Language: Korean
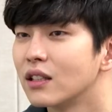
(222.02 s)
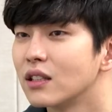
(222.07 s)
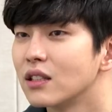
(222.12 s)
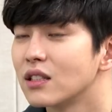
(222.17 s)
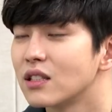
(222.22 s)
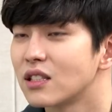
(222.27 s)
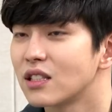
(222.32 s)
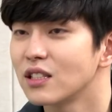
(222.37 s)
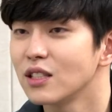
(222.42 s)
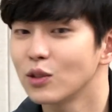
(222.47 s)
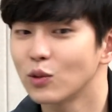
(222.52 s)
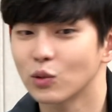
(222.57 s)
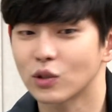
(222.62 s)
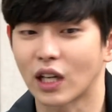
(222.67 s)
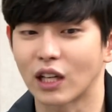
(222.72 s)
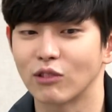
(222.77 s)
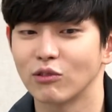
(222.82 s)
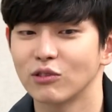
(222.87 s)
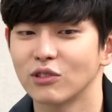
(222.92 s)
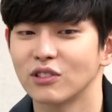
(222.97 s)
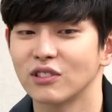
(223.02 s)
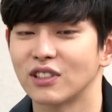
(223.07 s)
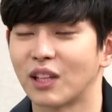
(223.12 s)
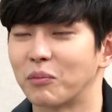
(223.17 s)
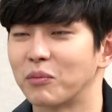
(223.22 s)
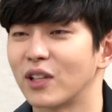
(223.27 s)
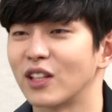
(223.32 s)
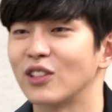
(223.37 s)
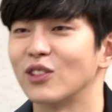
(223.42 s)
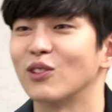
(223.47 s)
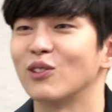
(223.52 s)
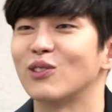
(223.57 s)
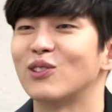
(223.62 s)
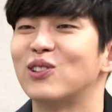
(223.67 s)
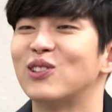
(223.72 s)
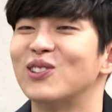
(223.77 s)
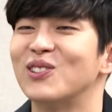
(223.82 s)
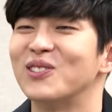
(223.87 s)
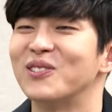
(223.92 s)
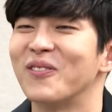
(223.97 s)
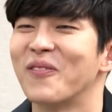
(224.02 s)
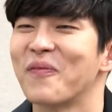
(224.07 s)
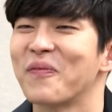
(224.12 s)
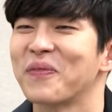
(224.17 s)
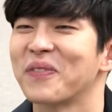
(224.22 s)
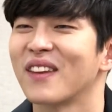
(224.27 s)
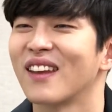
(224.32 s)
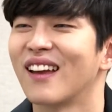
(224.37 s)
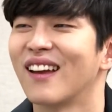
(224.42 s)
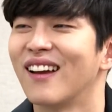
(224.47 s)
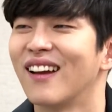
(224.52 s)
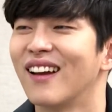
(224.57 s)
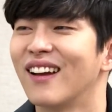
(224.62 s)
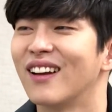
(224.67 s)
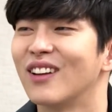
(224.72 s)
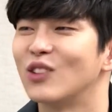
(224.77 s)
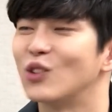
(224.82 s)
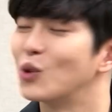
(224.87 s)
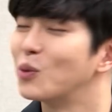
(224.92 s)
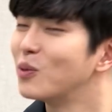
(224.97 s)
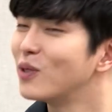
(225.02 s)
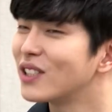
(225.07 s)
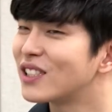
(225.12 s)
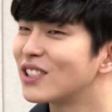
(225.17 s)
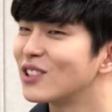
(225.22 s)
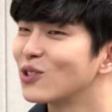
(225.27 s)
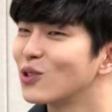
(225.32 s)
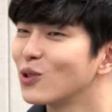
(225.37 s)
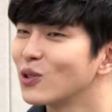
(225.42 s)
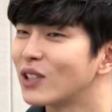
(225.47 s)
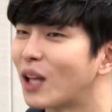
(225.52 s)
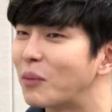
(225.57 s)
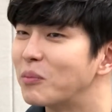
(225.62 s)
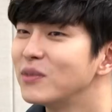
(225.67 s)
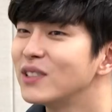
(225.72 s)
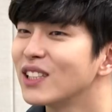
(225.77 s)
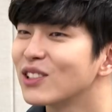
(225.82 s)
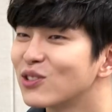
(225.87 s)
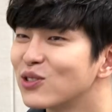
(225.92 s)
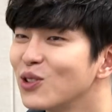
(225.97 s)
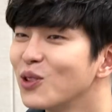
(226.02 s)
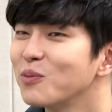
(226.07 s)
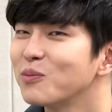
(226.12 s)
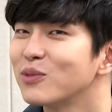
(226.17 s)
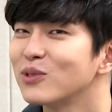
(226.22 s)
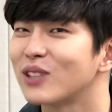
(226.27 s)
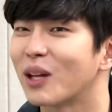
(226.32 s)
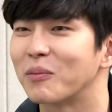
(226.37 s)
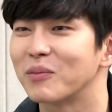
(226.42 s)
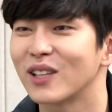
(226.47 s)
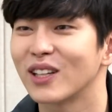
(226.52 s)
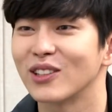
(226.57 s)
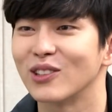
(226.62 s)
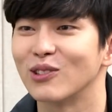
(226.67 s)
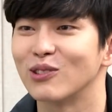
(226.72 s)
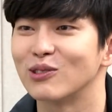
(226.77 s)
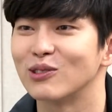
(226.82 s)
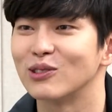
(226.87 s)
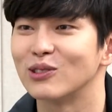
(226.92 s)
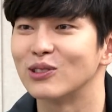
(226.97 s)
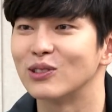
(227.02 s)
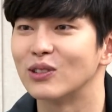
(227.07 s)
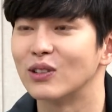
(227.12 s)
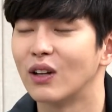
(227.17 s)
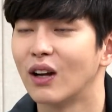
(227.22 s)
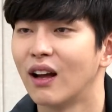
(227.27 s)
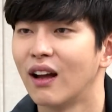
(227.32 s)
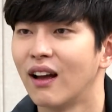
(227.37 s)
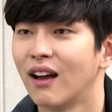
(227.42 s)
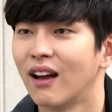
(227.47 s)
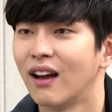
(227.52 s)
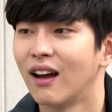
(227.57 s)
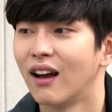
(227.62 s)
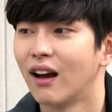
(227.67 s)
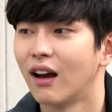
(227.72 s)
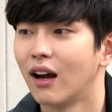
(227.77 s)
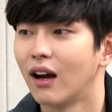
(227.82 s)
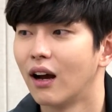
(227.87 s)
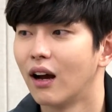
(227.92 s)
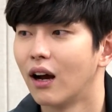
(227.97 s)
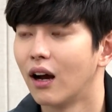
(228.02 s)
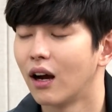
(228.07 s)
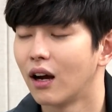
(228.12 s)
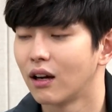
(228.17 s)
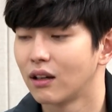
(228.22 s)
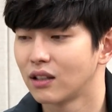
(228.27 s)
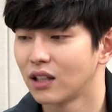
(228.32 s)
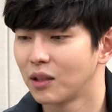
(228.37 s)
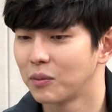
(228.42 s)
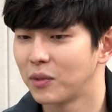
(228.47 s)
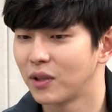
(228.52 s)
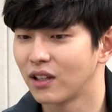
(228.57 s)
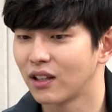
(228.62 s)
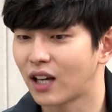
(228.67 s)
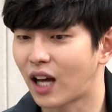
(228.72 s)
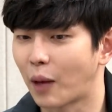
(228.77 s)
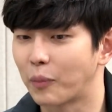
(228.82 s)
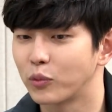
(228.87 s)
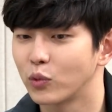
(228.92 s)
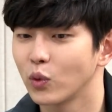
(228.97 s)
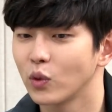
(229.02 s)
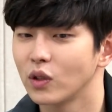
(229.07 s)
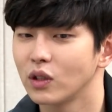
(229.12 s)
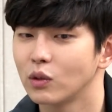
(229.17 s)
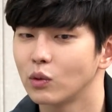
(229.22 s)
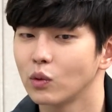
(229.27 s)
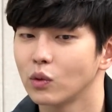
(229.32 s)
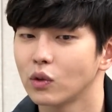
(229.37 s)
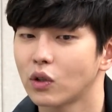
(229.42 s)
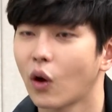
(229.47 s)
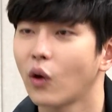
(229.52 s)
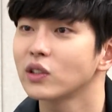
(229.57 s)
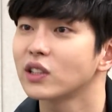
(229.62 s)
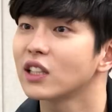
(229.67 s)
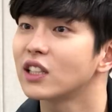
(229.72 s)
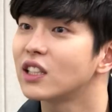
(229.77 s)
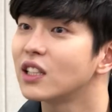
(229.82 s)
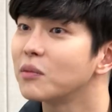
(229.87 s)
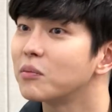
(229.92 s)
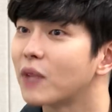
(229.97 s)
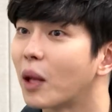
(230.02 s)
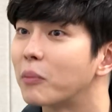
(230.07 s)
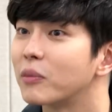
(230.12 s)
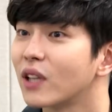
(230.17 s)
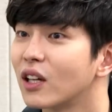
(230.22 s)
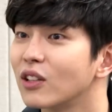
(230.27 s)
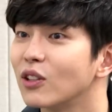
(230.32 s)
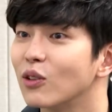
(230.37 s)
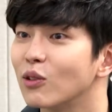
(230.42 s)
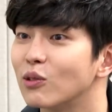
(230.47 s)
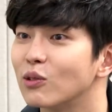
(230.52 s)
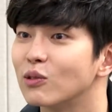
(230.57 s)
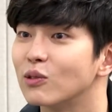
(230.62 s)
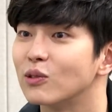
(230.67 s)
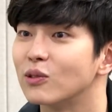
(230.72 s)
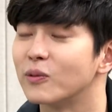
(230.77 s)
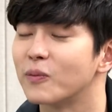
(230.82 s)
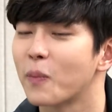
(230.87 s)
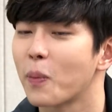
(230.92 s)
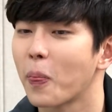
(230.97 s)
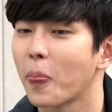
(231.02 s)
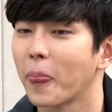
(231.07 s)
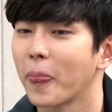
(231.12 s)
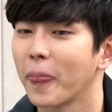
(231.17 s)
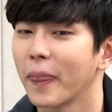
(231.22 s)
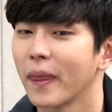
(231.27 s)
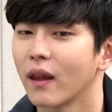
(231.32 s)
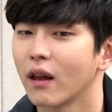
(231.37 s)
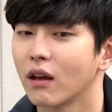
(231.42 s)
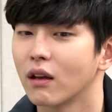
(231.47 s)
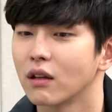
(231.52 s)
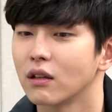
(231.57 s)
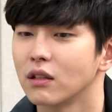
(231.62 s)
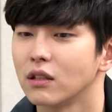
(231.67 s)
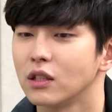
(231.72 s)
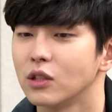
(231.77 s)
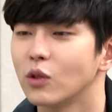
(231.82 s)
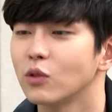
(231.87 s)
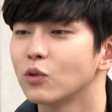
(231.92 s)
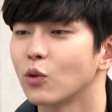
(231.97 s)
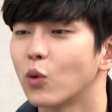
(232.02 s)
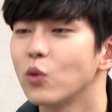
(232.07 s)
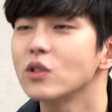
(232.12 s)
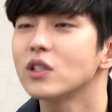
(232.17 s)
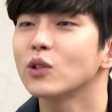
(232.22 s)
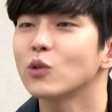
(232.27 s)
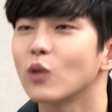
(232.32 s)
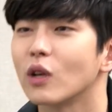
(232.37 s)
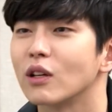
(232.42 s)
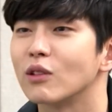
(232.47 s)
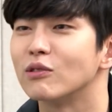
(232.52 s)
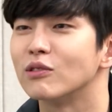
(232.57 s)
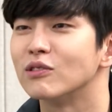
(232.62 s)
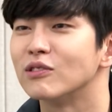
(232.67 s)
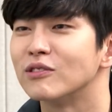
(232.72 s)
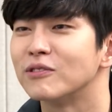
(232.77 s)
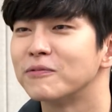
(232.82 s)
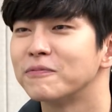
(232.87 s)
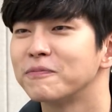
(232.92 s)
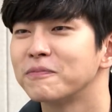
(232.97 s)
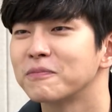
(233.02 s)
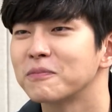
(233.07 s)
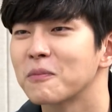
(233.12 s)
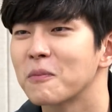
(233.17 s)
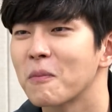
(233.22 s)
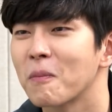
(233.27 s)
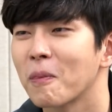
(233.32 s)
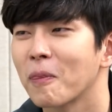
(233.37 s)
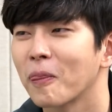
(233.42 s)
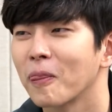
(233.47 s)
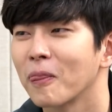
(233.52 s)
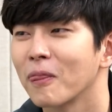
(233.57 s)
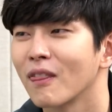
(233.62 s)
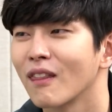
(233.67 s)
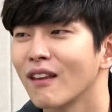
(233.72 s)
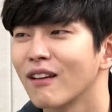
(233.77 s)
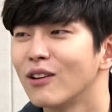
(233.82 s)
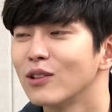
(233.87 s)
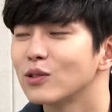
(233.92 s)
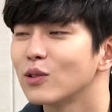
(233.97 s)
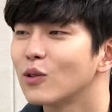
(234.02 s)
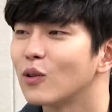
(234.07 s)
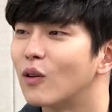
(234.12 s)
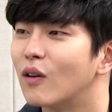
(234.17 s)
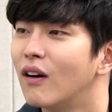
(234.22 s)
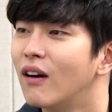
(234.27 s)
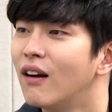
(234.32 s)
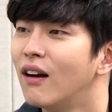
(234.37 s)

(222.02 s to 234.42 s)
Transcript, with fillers: 신이도 장군들 남탕이었고 노블레싱도 남자 수영부 남탕이었고 그다음에 갑동이도 형사팀 남탕이었고 이거는 혼자 놀았고 그래서